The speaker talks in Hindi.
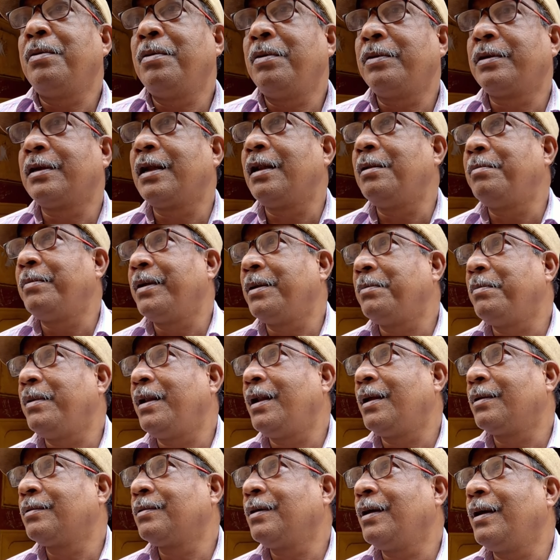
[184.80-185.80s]
होटल में
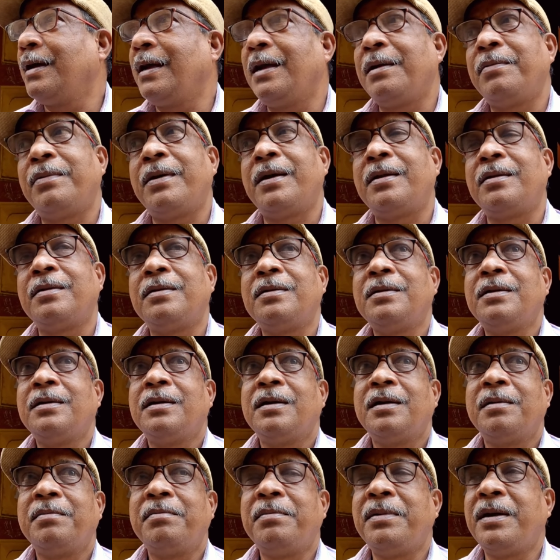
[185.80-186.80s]
मिला था एक बार
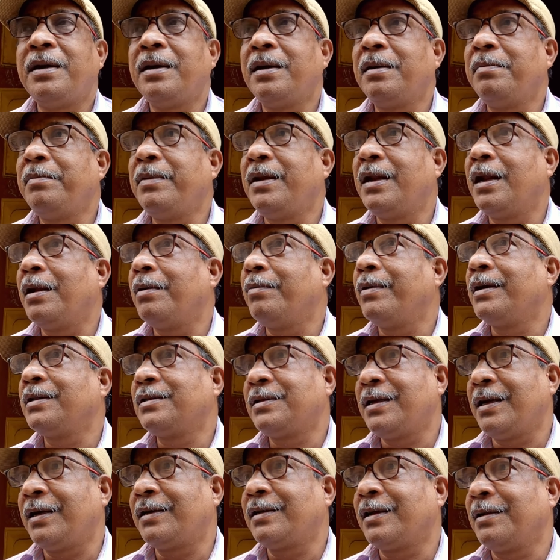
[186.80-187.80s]

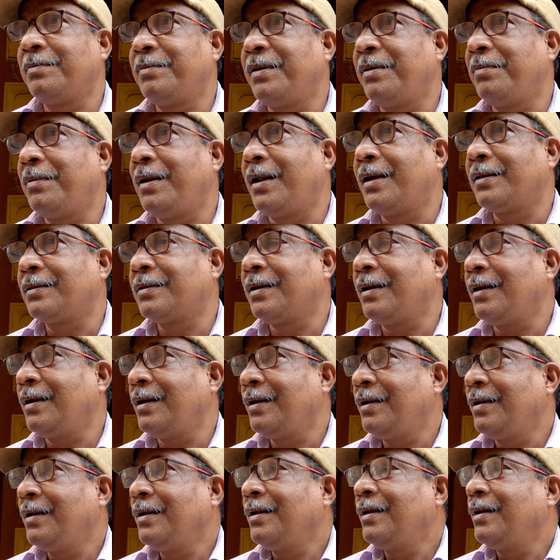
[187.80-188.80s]
मीनाबाद थिएटर में मिला था
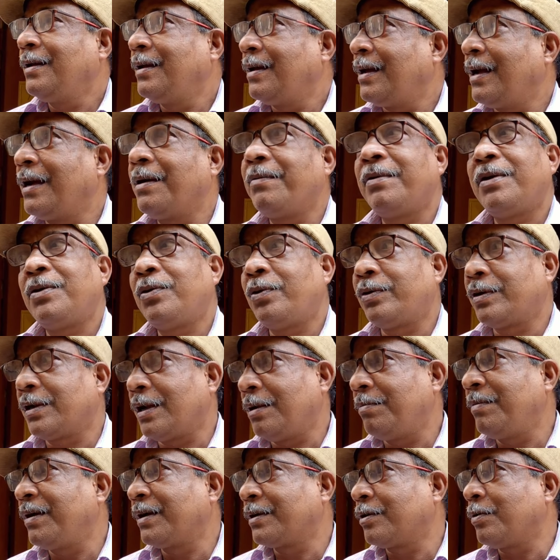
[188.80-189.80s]
हम्म। एक बार
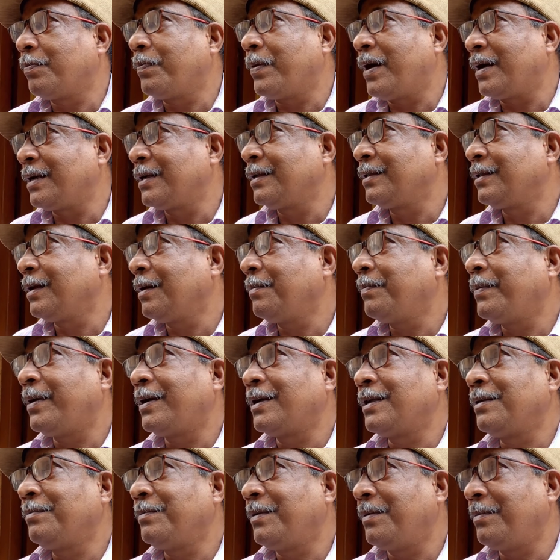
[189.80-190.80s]
होटल में एक तो पार्टी था
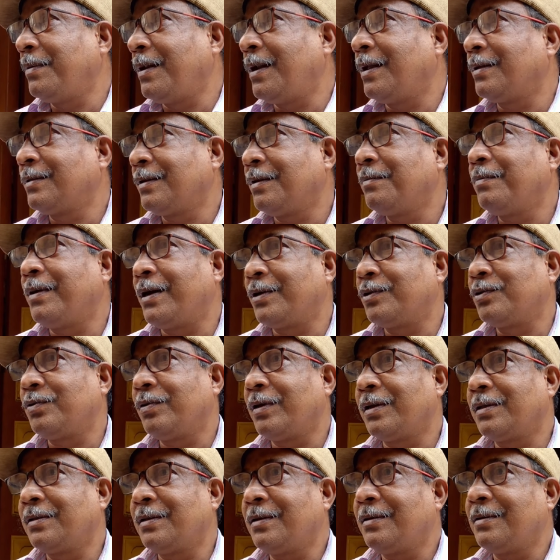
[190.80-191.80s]
पार्टी में मिला था
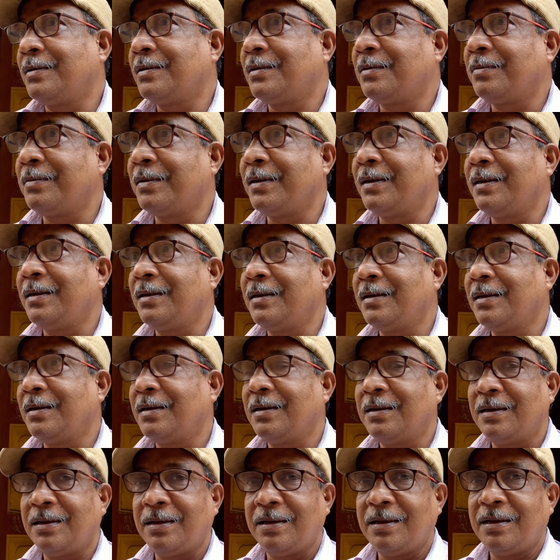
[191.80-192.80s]
बात हुआ था
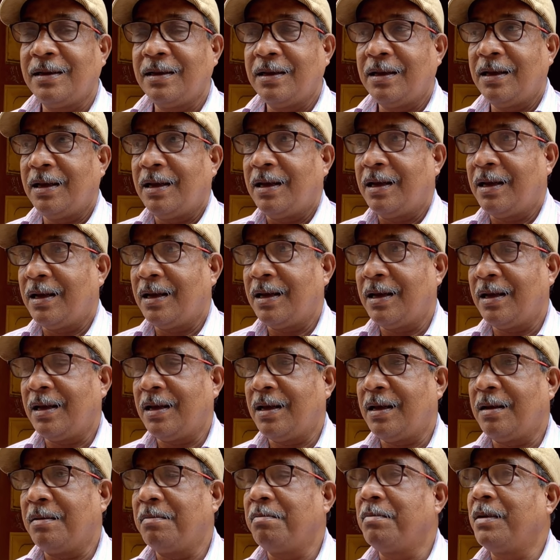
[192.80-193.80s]
सब तो वो
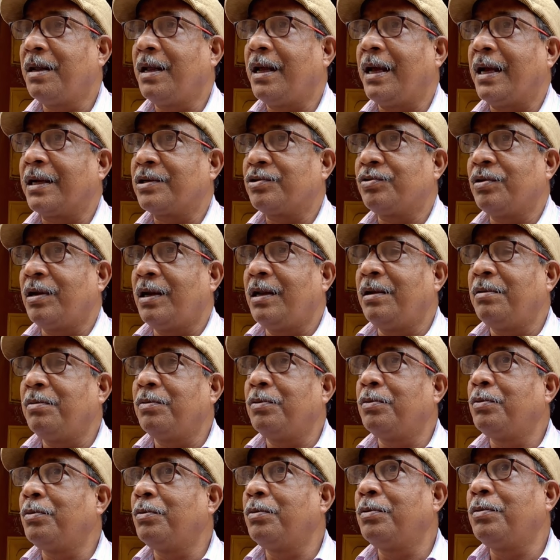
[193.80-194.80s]
बचपन एक्चुअली
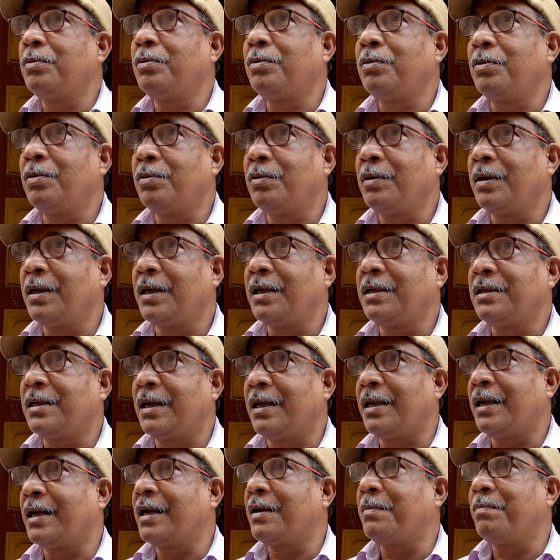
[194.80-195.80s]
उन्होंने
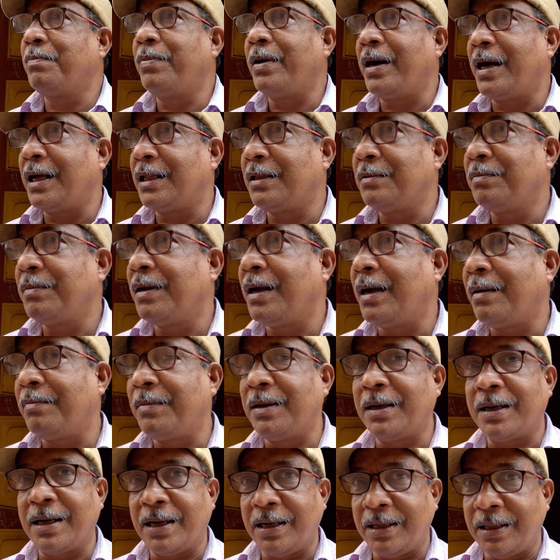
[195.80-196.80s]
जाने के बाद में
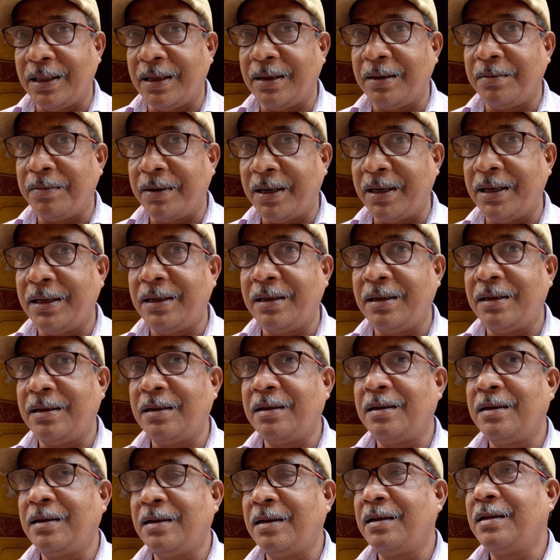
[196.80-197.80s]
हमने खरीदा है बाड़ी
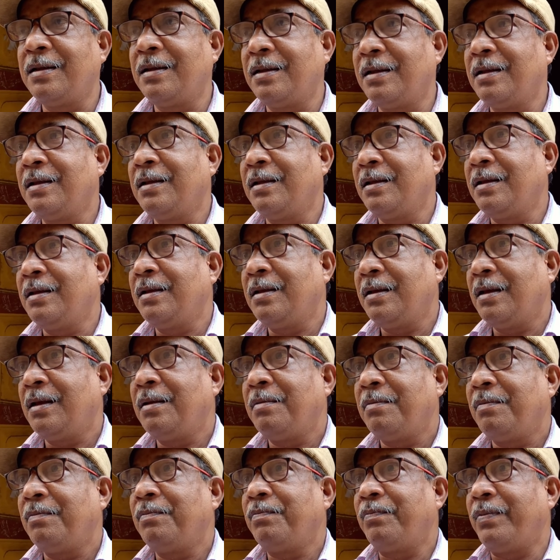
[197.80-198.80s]

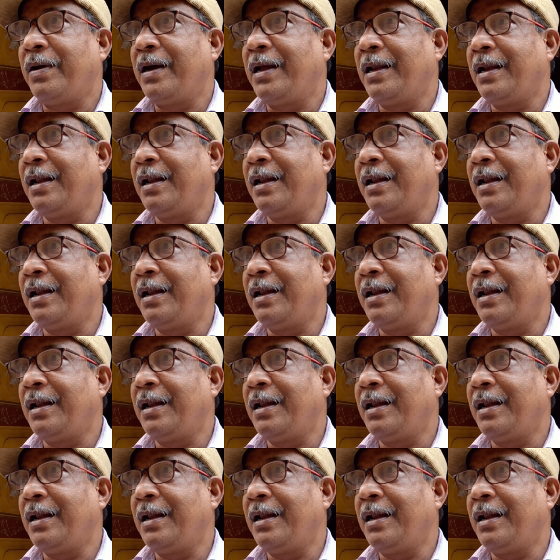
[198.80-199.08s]
अच्छा अच्छा, अच्छा।